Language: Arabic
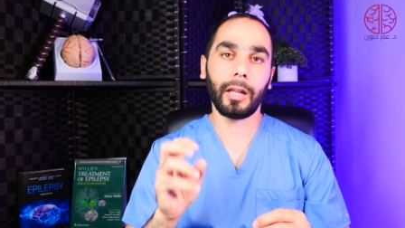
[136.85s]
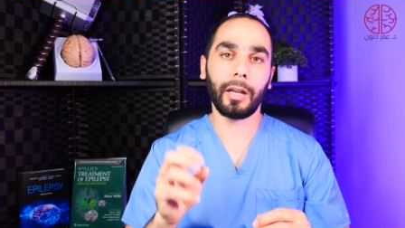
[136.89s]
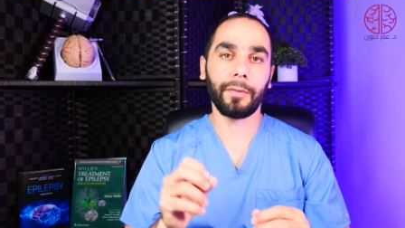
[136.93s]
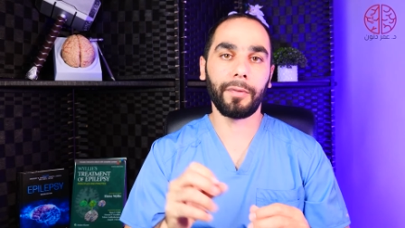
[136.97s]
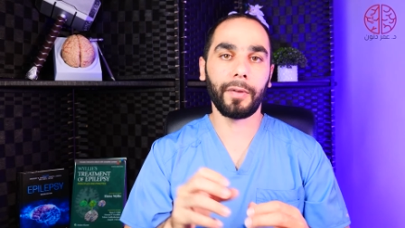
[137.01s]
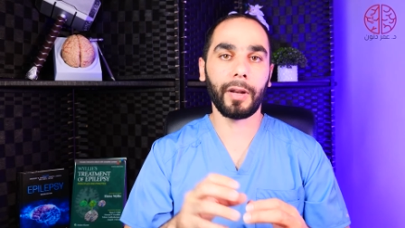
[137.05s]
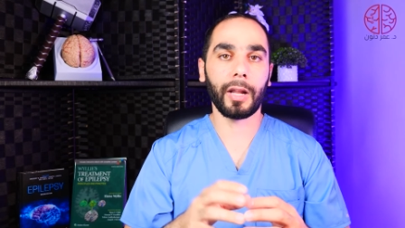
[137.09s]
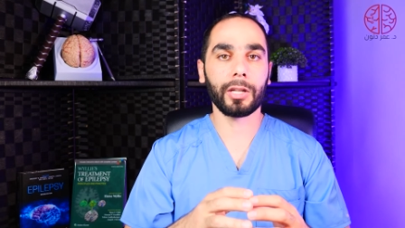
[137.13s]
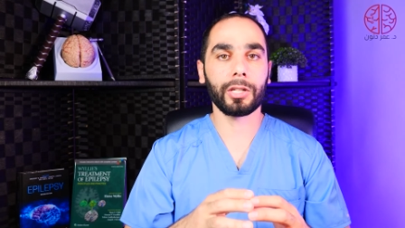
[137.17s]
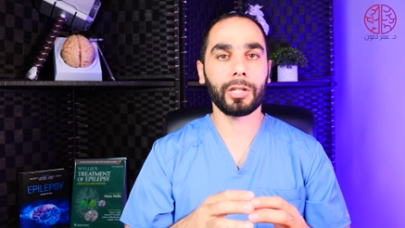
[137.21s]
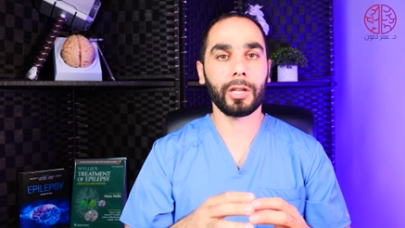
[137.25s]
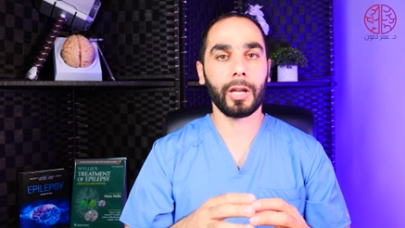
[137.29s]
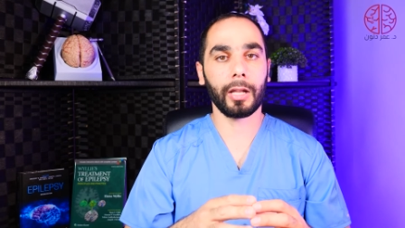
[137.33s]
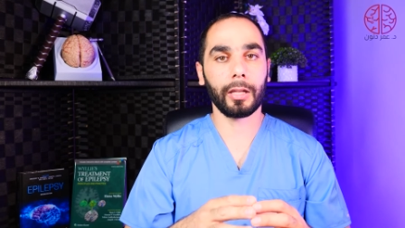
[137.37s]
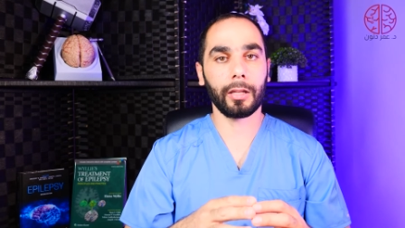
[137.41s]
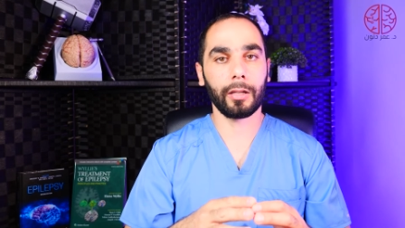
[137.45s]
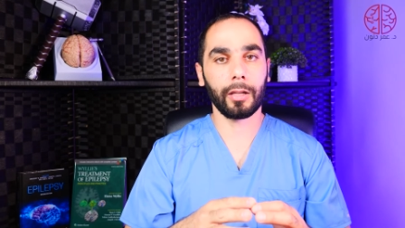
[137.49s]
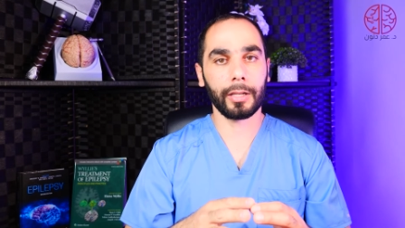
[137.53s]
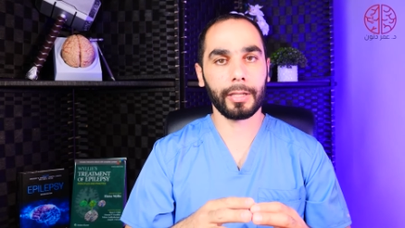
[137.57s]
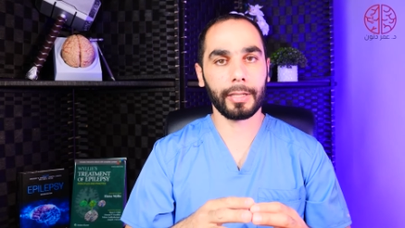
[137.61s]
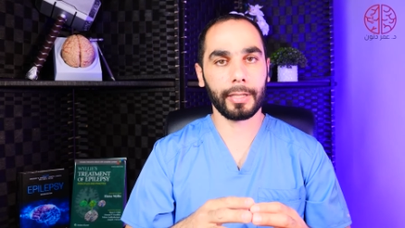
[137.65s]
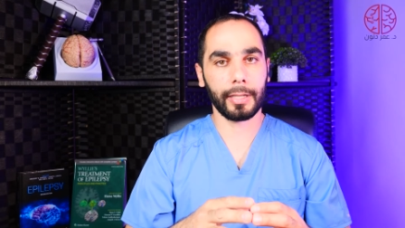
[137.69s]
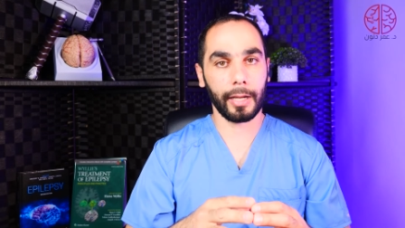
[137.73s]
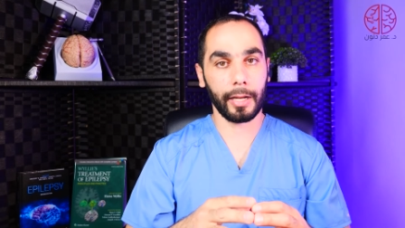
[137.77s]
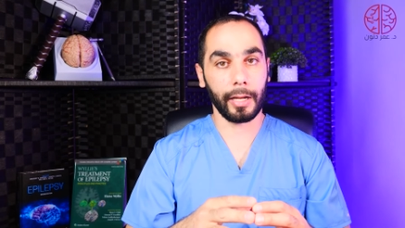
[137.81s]
الفلاشات
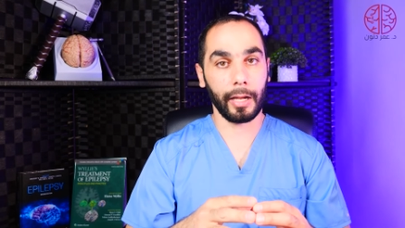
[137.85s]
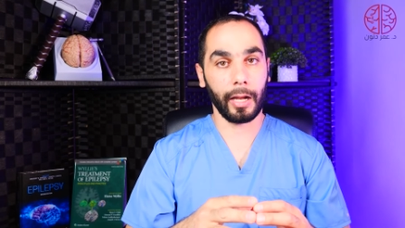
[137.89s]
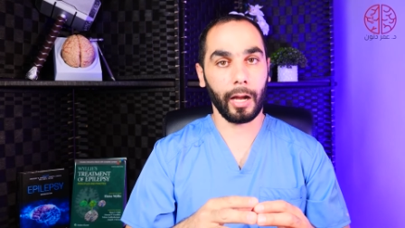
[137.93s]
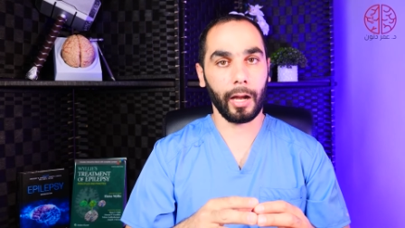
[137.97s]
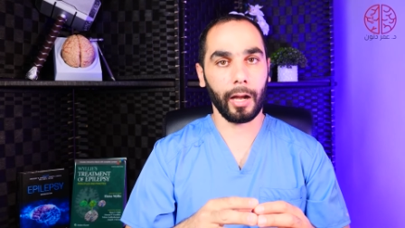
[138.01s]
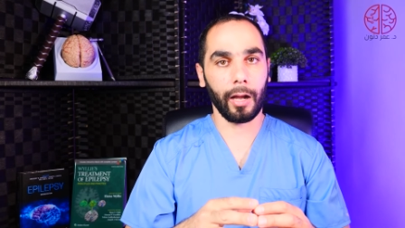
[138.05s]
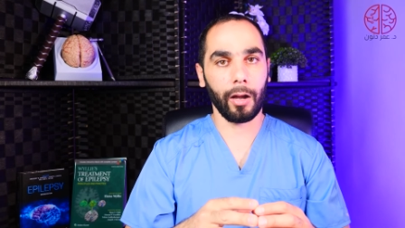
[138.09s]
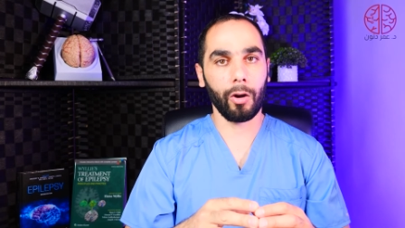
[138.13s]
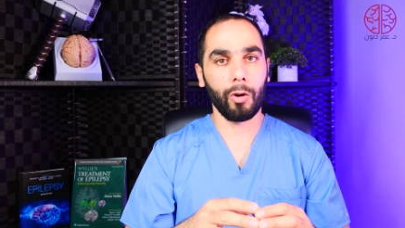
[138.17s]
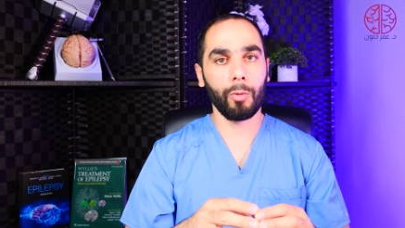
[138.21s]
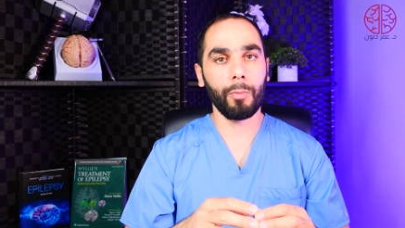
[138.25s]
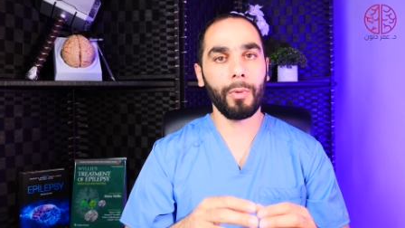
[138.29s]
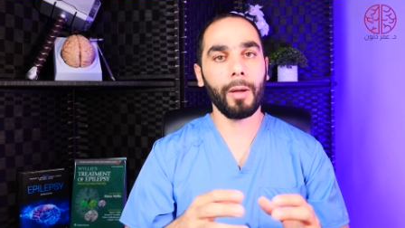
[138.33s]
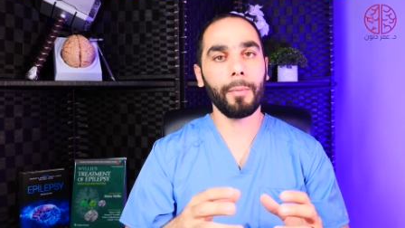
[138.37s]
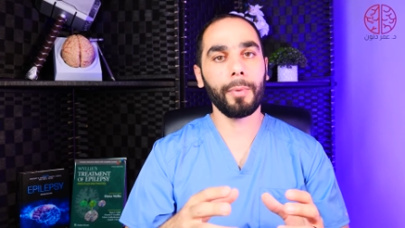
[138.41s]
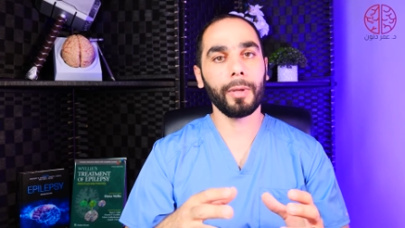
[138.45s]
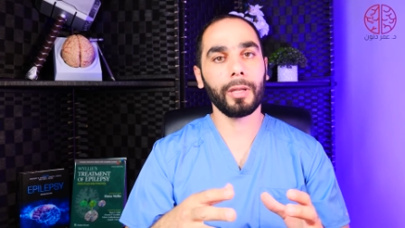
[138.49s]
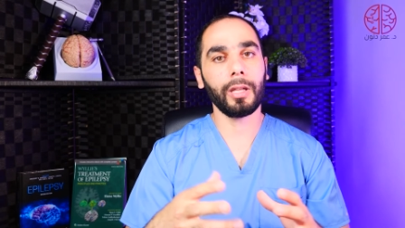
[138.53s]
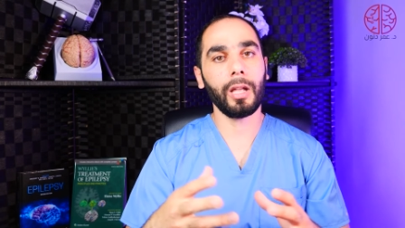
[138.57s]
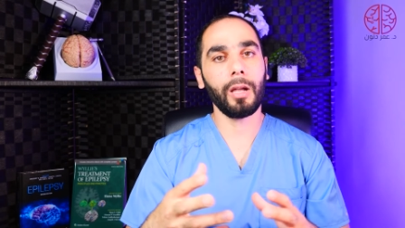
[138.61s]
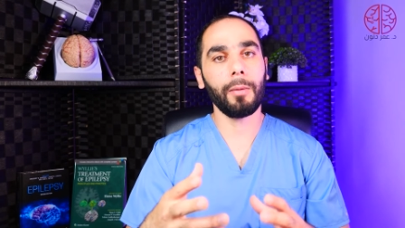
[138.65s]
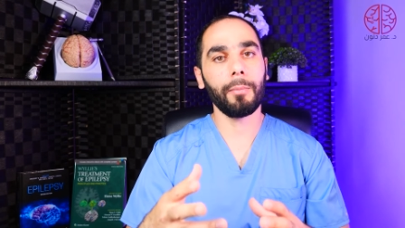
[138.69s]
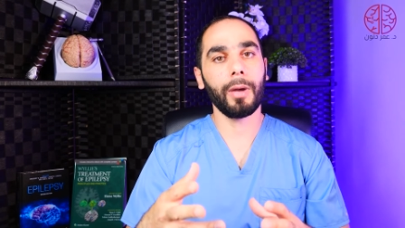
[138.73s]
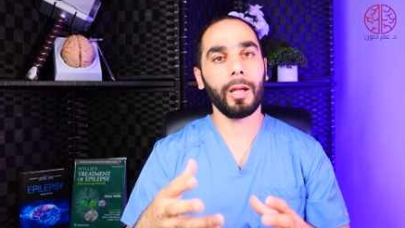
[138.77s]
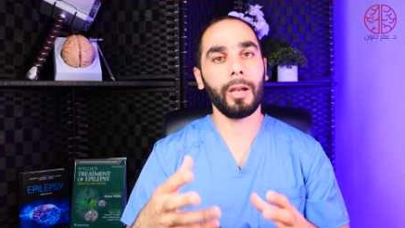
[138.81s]
السريعة وما
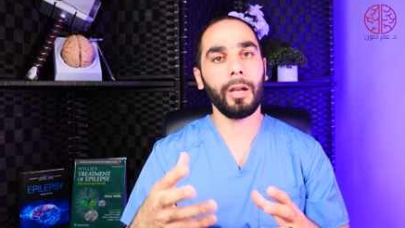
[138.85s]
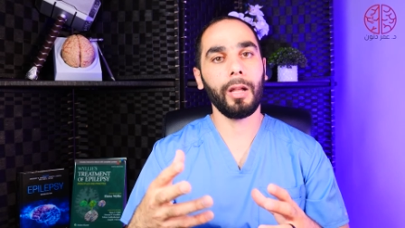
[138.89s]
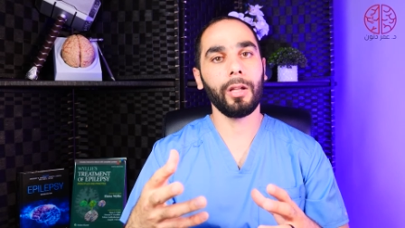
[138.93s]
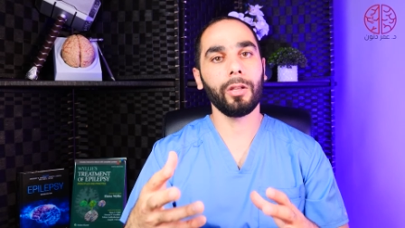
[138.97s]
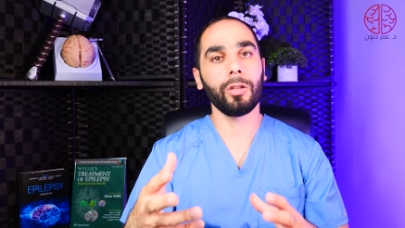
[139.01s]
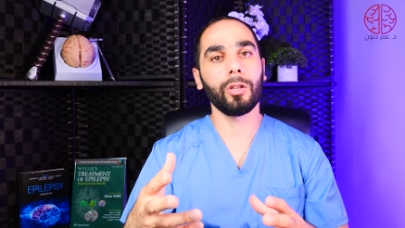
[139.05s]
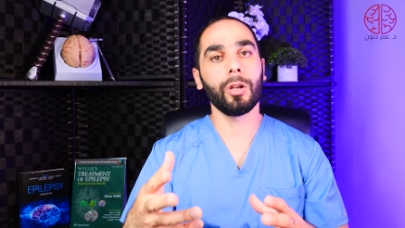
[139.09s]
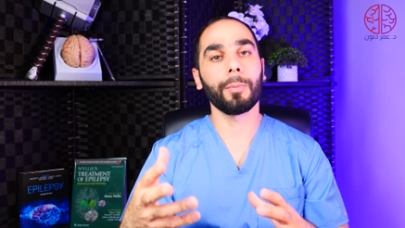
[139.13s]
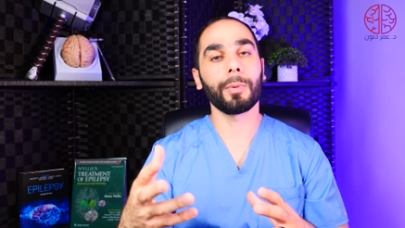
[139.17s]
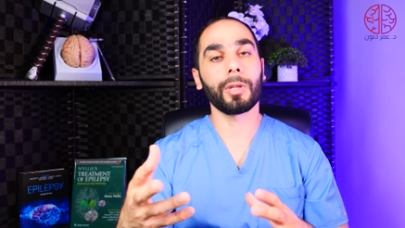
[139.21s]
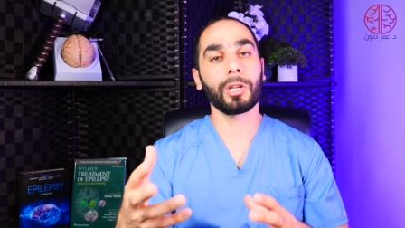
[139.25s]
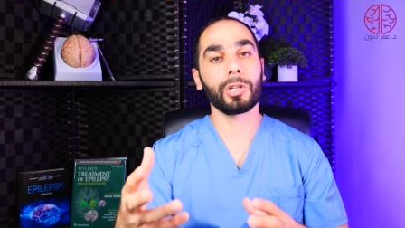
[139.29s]
بتعمل عندهم